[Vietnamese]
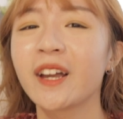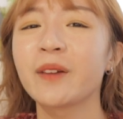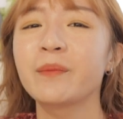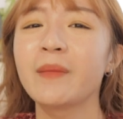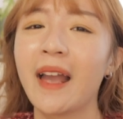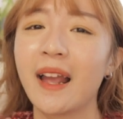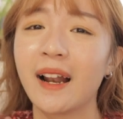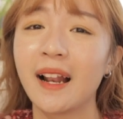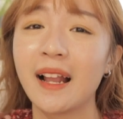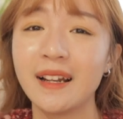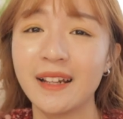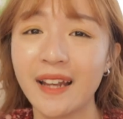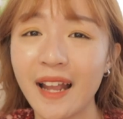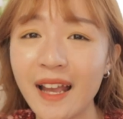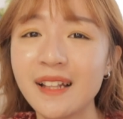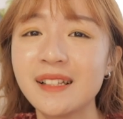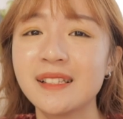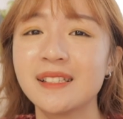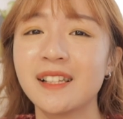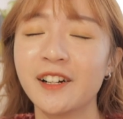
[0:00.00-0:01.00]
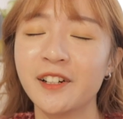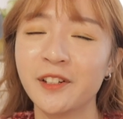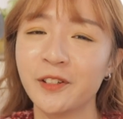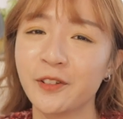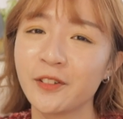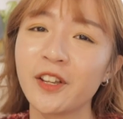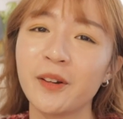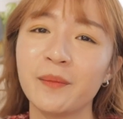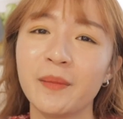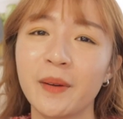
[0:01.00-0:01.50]
các bạn là nên sở
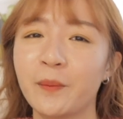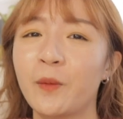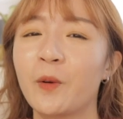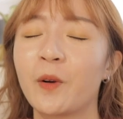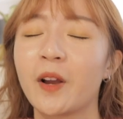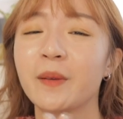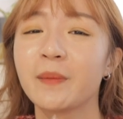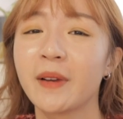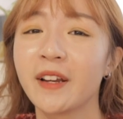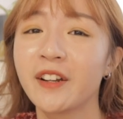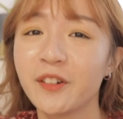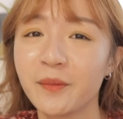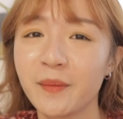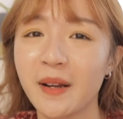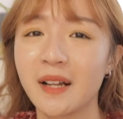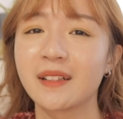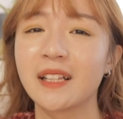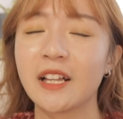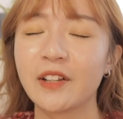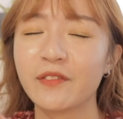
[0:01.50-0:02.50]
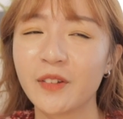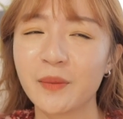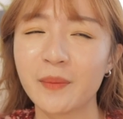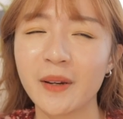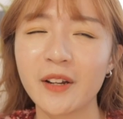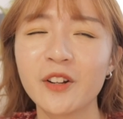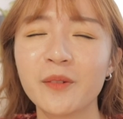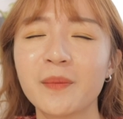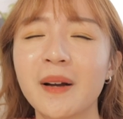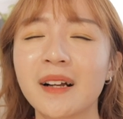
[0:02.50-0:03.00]
hữu cho mình một cái máy rửa mặt, tại vì
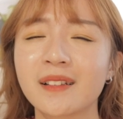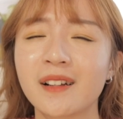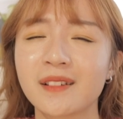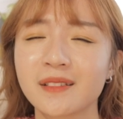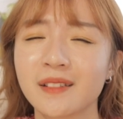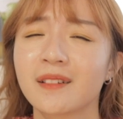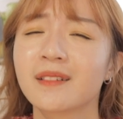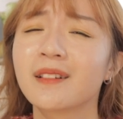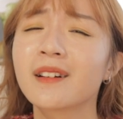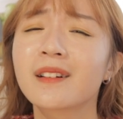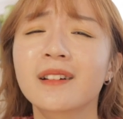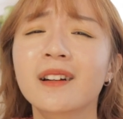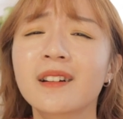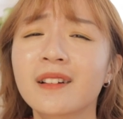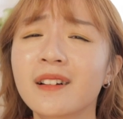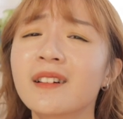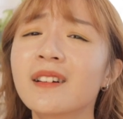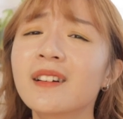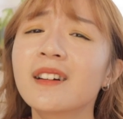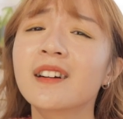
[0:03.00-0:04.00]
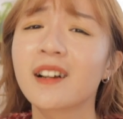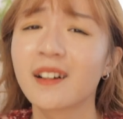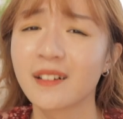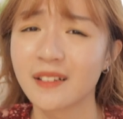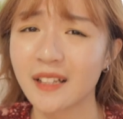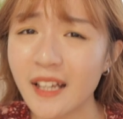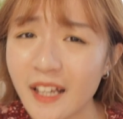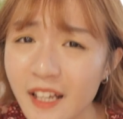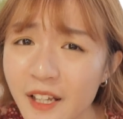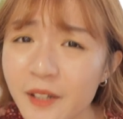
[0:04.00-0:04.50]
máy rửa mặt thật sự rất rất rất, rất là
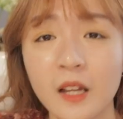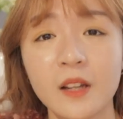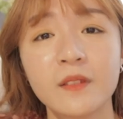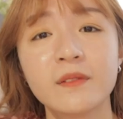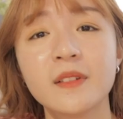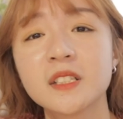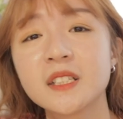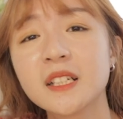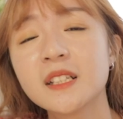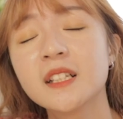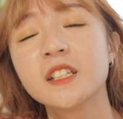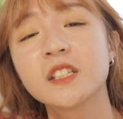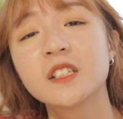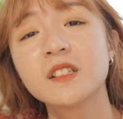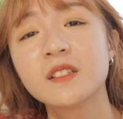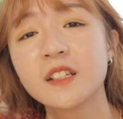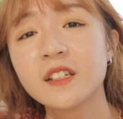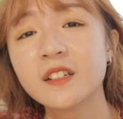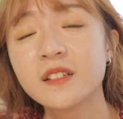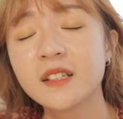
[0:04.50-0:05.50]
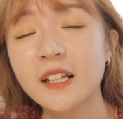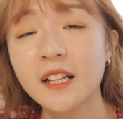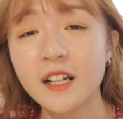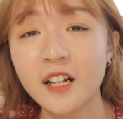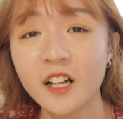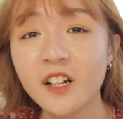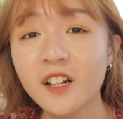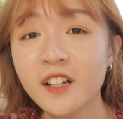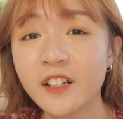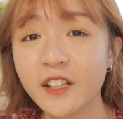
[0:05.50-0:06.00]
cần thiết. Và trên thị trường thì đương nhiên là
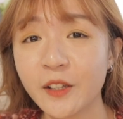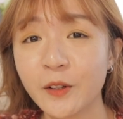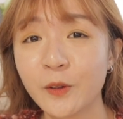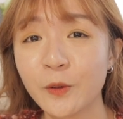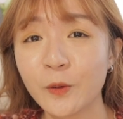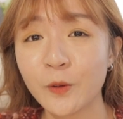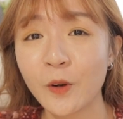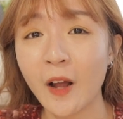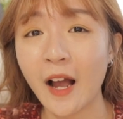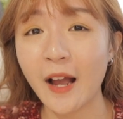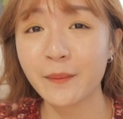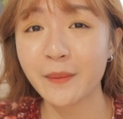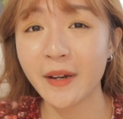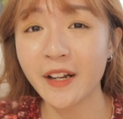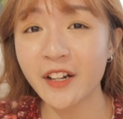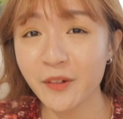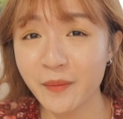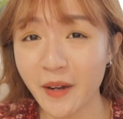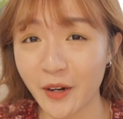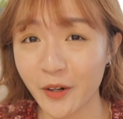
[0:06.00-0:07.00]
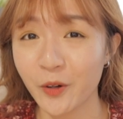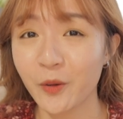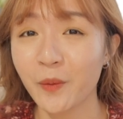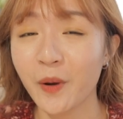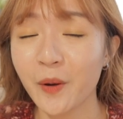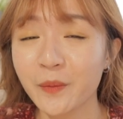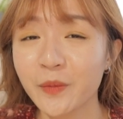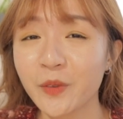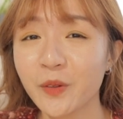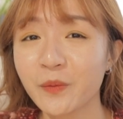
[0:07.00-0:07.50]
có rất là nhiều loại máy rửa mặt rồi đúng
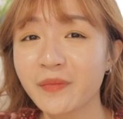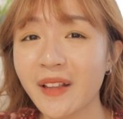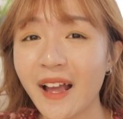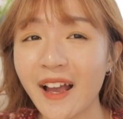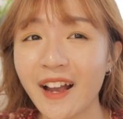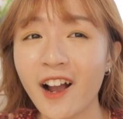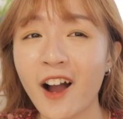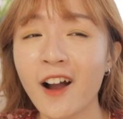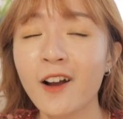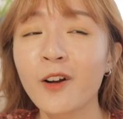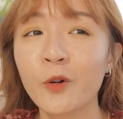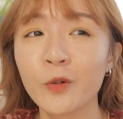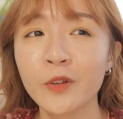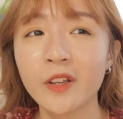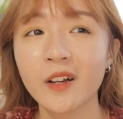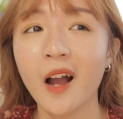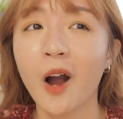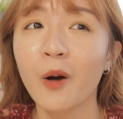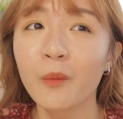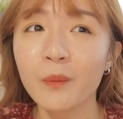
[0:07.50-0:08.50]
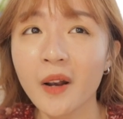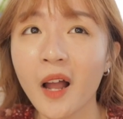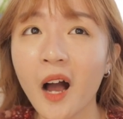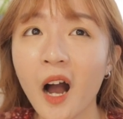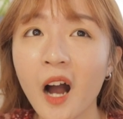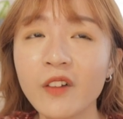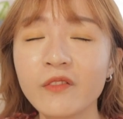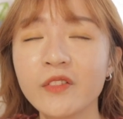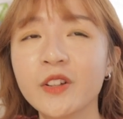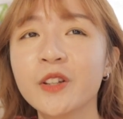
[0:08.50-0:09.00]
không? Chúng ta có của những ông
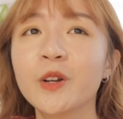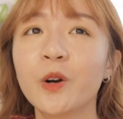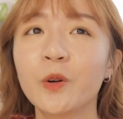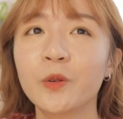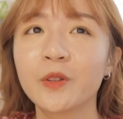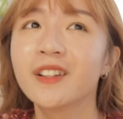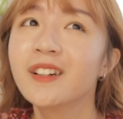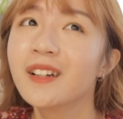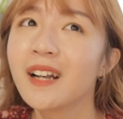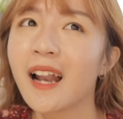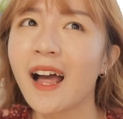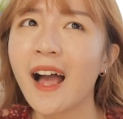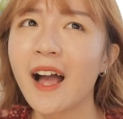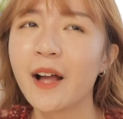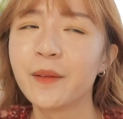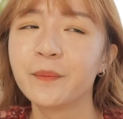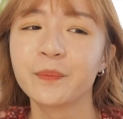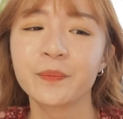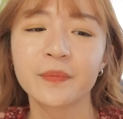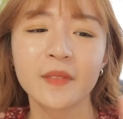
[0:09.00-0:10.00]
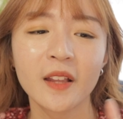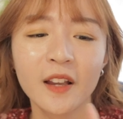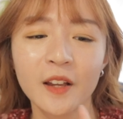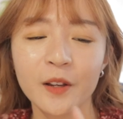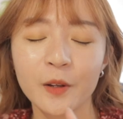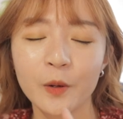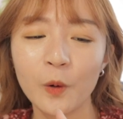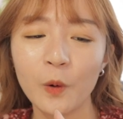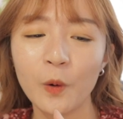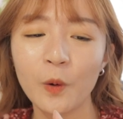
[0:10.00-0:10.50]
lớn, ví dụ như là
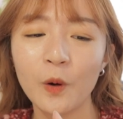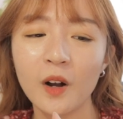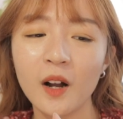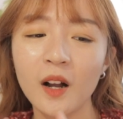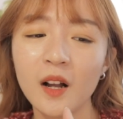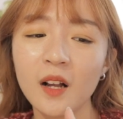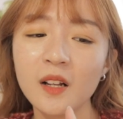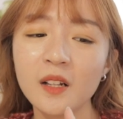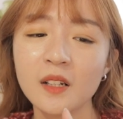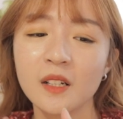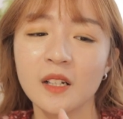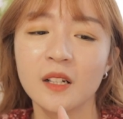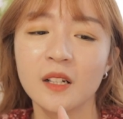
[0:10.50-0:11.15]
của